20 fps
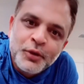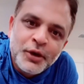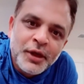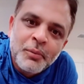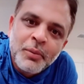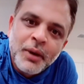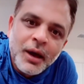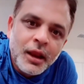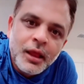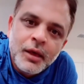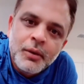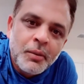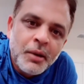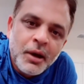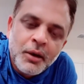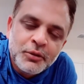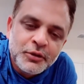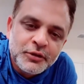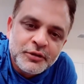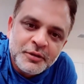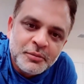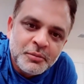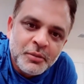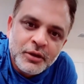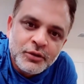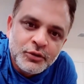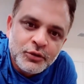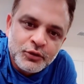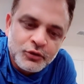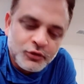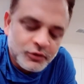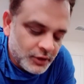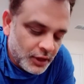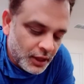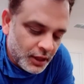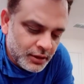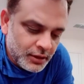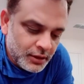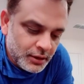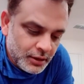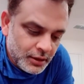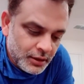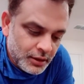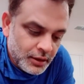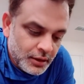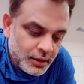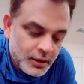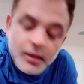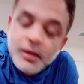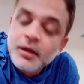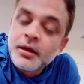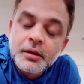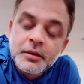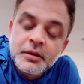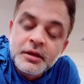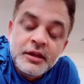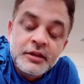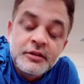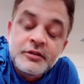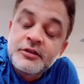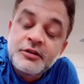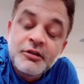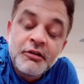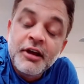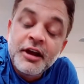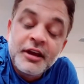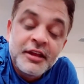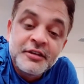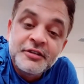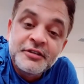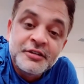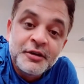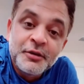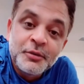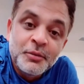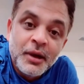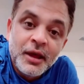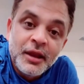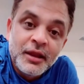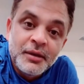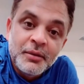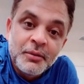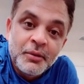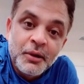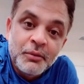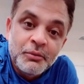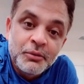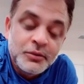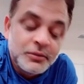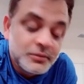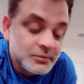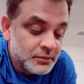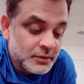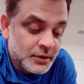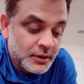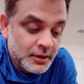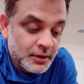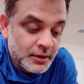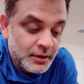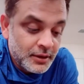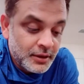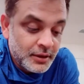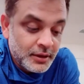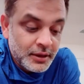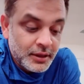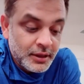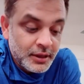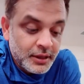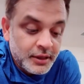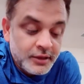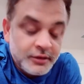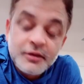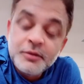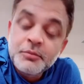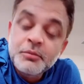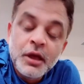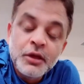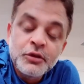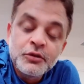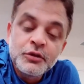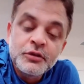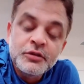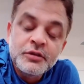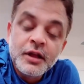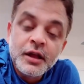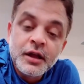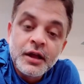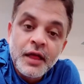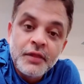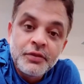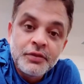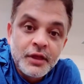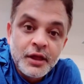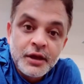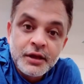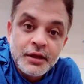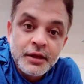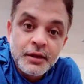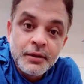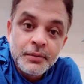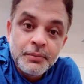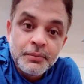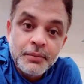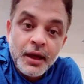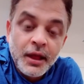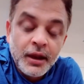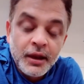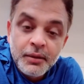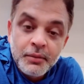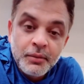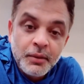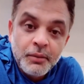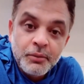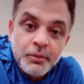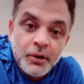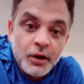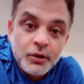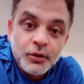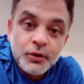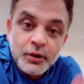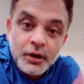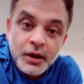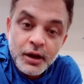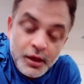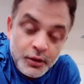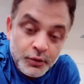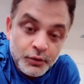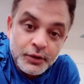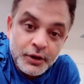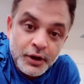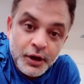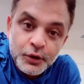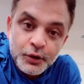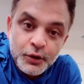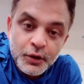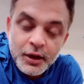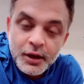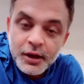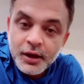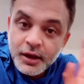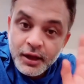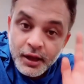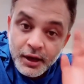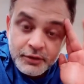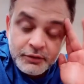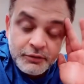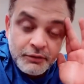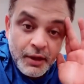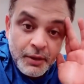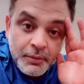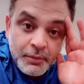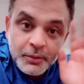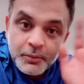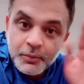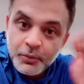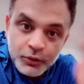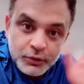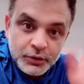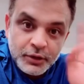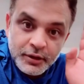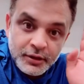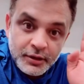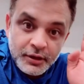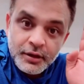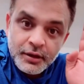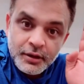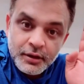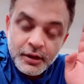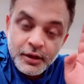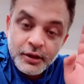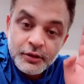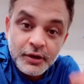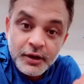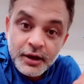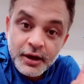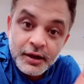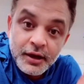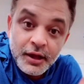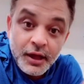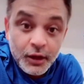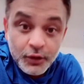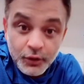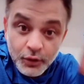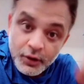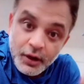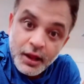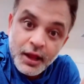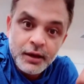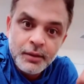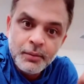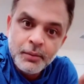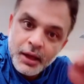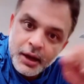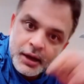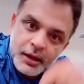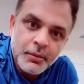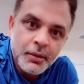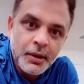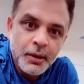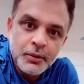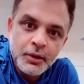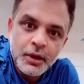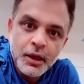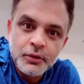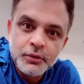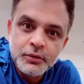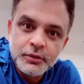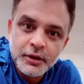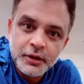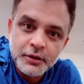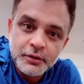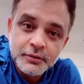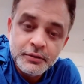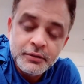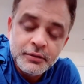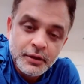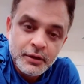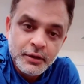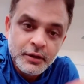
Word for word: ఇప్పుడే బాలయ్య బాబు సినిమా చూసిన ఇచ్చు అడేసిండు బాలయ్య బాబు ఈ సినిమా చూసినాక అందరికీ బాలయ్య బాబు అఘోరాలా ఉన్నాడు అన్న గలత్ ఫామింగ్ పోతుంది ఎందుకంటే అఘోరాలే బాలయ్య బాబులాగా ఉంటారు